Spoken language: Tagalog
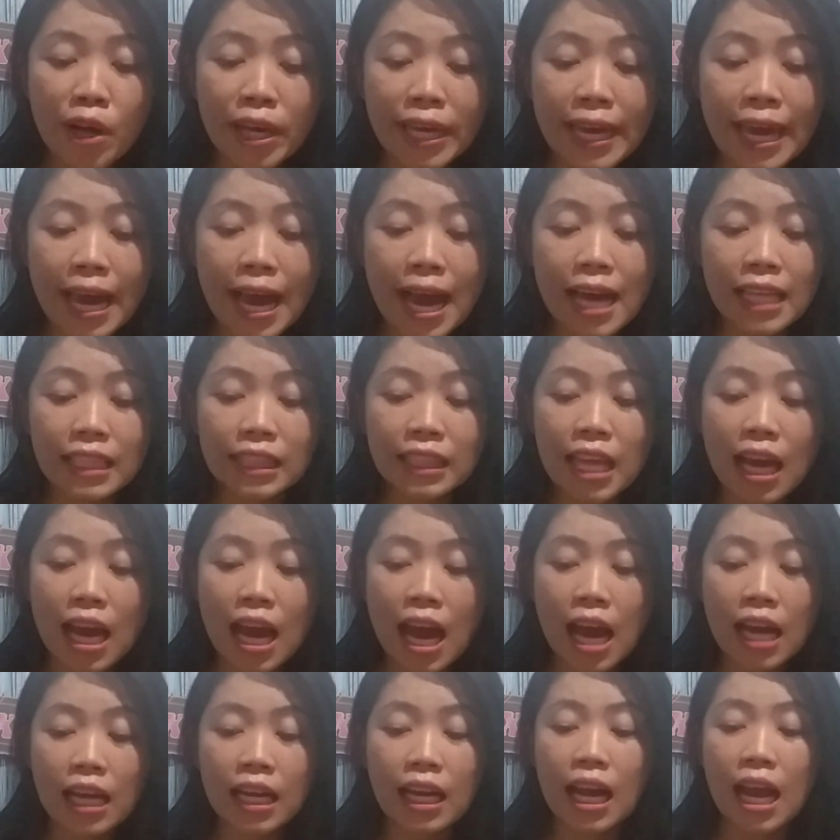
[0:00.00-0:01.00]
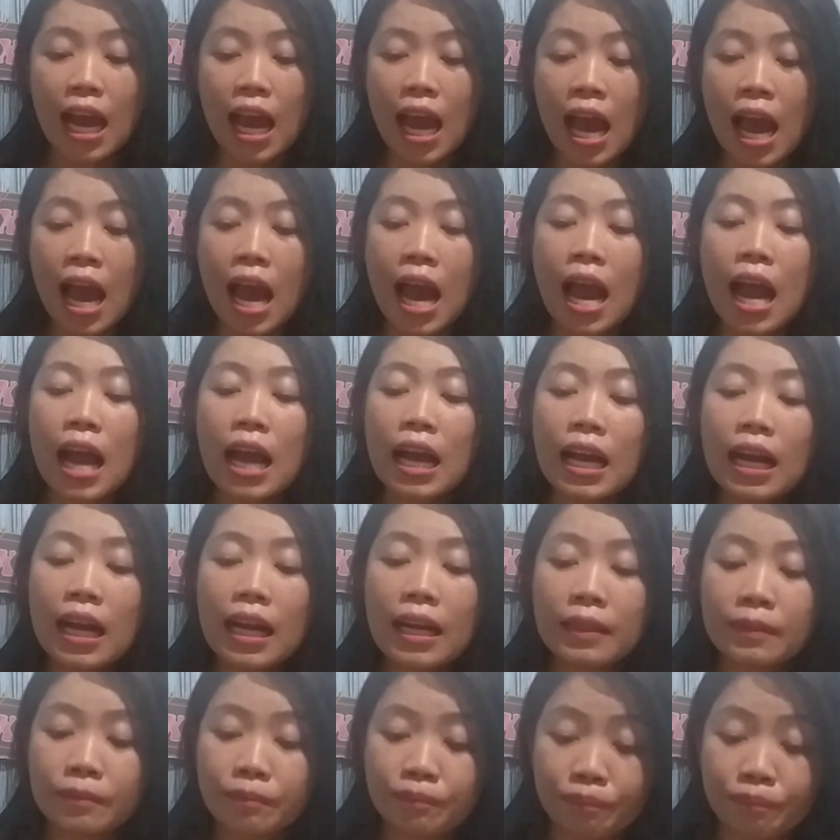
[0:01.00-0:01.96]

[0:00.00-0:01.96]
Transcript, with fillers: ihatag ang